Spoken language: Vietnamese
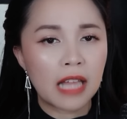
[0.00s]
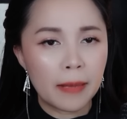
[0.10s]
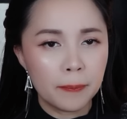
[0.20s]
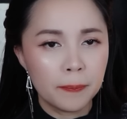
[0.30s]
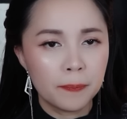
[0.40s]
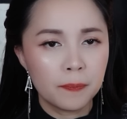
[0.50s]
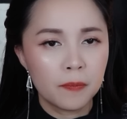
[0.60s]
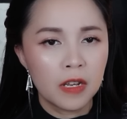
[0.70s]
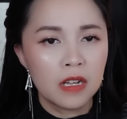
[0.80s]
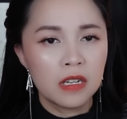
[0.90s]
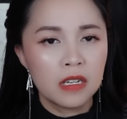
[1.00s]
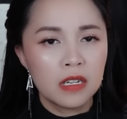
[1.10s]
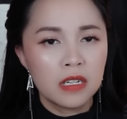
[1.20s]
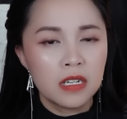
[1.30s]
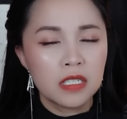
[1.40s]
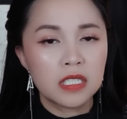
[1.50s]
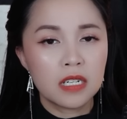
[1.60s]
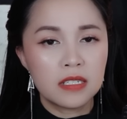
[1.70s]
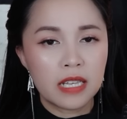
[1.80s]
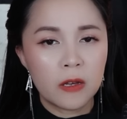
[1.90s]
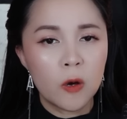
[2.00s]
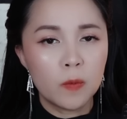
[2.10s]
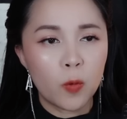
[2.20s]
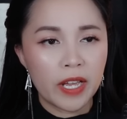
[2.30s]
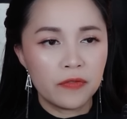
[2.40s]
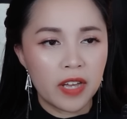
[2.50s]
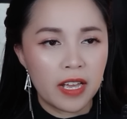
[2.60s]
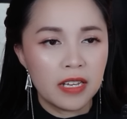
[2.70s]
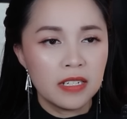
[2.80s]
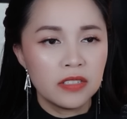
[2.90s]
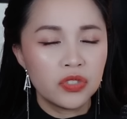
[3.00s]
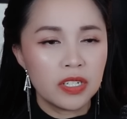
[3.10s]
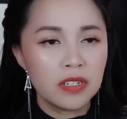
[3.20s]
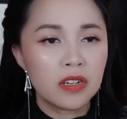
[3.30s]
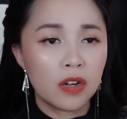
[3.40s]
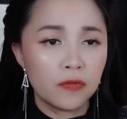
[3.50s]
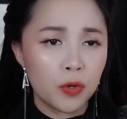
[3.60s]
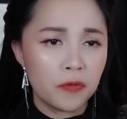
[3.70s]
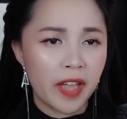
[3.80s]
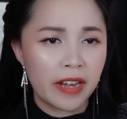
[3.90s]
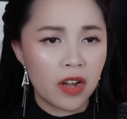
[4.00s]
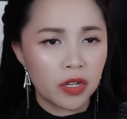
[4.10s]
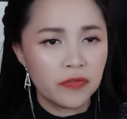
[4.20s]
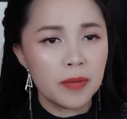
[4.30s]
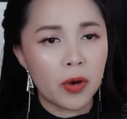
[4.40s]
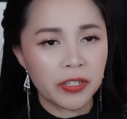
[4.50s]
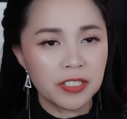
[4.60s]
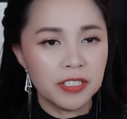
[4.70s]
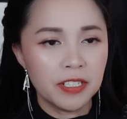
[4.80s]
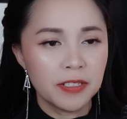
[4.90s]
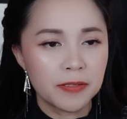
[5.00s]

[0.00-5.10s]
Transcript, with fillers: 8. Trên xe hôm quay về, chính còn vui vẻ nói với mọi người.